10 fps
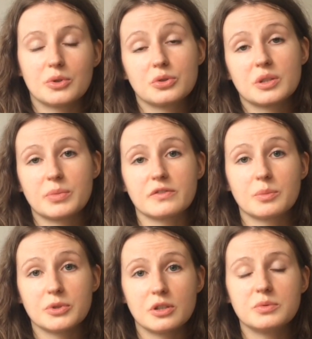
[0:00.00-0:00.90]
który
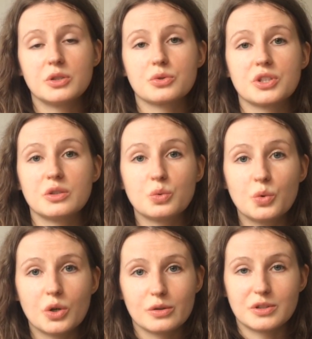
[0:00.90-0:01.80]
prawdopodobnie już
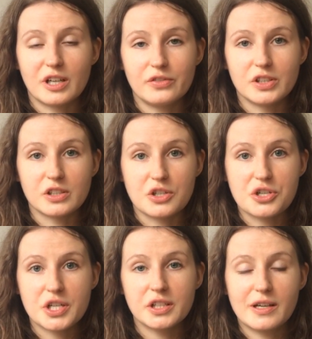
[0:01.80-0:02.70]
niedługo trafi na
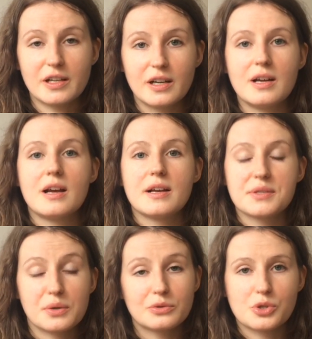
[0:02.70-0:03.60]
nasz rynek,
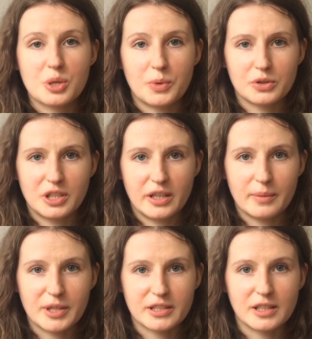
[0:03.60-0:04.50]
są to szczepionki
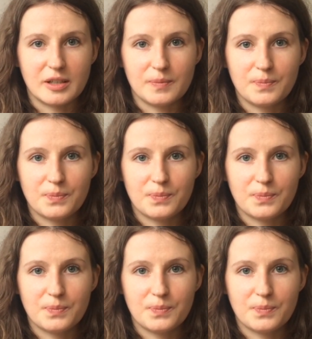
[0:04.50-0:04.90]
mRNA.